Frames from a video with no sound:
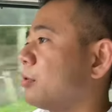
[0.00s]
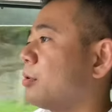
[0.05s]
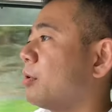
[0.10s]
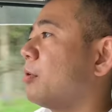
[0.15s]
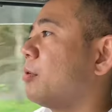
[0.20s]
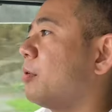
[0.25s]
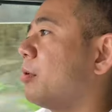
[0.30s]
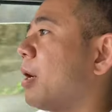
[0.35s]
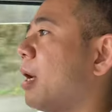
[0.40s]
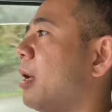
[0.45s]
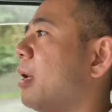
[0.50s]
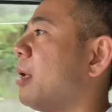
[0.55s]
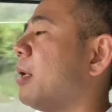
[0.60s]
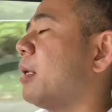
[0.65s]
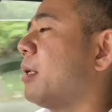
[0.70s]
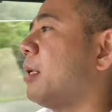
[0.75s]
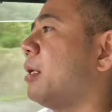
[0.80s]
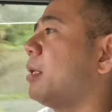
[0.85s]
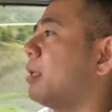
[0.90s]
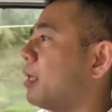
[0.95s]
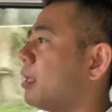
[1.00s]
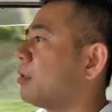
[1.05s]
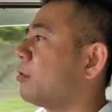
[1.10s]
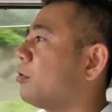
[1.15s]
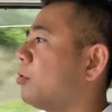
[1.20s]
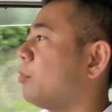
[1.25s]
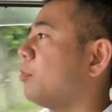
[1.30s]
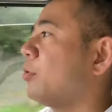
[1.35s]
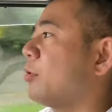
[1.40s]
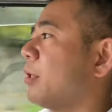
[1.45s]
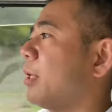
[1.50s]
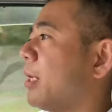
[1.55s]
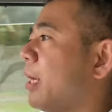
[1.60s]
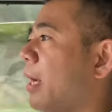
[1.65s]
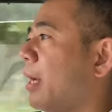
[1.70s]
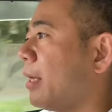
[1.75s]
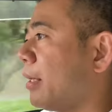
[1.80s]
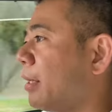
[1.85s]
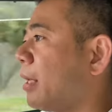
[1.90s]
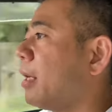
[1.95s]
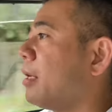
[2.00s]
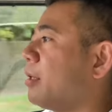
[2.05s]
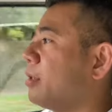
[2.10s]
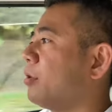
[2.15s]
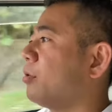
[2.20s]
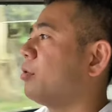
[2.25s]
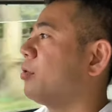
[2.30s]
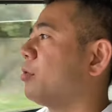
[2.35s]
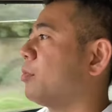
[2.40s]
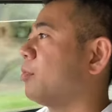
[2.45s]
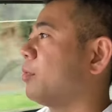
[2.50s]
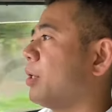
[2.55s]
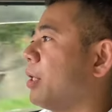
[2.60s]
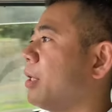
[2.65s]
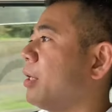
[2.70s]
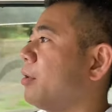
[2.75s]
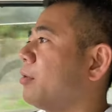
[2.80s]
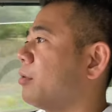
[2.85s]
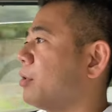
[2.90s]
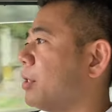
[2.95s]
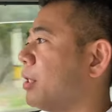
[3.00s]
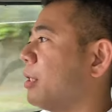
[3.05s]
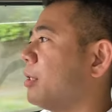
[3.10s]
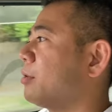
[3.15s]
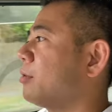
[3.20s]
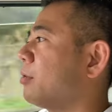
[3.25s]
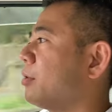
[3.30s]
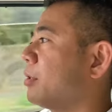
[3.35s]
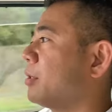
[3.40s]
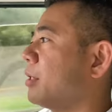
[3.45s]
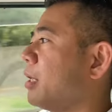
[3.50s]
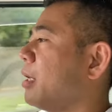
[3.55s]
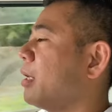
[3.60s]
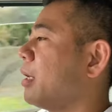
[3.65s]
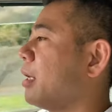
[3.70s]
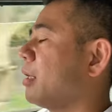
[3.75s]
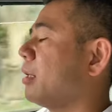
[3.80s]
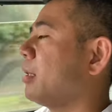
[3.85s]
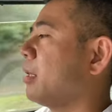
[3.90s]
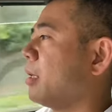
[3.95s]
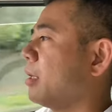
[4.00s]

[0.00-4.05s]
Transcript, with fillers: れをあいいなと思って買いたいっていう人も出てくるし、うん、それで買った